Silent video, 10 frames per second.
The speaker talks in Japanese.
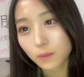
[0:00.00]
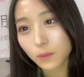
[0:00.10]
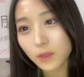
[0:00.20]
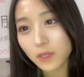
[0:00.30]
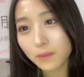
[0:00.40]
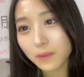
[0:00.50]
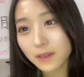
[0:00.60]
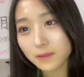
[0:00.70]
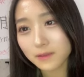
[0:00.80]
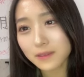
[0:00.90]
もうやば
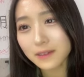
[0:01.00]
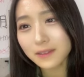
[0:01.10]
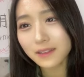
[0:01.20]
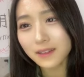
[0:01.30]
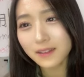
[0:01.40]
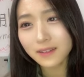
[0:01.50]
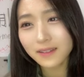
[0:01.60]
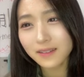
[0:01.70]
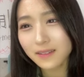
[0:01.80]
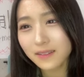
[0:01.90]
いぞや
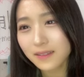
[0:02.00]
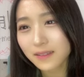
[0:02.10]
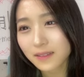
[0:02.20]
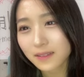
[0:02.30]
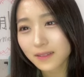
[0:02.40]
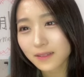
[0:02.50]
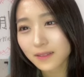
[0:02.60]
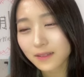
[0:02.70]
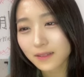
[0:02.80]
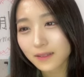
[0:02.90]
だ
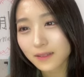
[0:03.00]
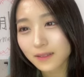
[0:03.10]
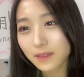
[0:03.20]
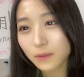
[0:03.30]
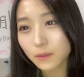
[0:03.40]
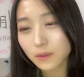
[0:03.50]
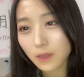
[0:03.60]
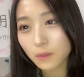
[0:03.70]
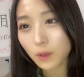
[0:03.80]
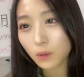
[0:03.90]
でも
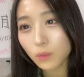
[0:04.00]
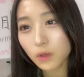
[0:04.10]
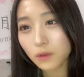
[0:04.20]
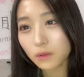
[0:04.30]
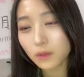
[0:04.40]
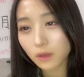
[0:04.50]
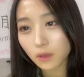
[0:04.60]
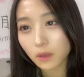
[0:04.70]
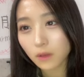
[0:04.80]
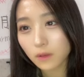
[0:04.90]
ね孫もいるんだ
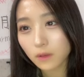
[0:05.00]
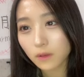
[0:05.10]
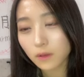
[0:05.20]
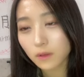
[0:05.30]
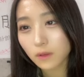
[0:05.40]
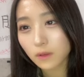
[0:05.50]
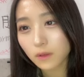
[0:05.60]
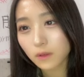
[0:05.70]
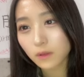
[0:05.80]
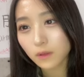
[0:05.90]
ね
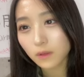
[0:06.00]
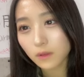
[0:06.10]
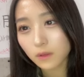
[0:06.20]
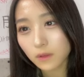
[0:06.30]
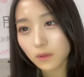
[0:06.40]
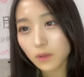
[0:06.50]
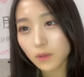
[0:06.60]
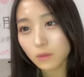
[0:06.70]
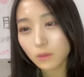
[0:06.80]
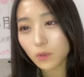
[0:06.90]

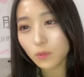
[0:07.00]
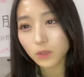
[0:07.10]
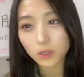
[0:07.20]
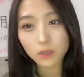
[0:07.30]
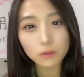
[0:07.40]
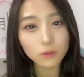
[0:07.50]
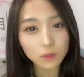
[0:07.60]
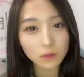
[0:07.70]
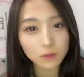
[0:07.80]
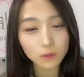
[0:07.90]
えー、孫も立てるの
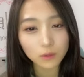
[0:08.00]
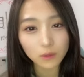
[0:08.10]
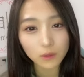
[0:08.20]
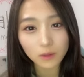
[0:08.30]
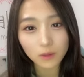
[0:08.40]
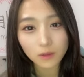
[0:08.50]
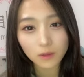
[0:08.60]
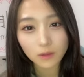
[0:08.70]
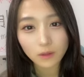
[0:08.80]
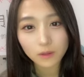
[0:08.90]
かなそうやって
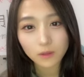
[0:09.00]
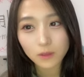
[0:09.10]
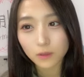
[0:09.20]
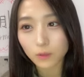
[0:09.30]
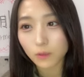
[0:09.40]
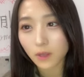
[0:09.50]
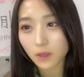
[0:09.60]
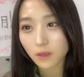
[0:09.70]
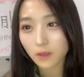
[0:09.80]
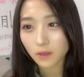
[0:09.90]
二足で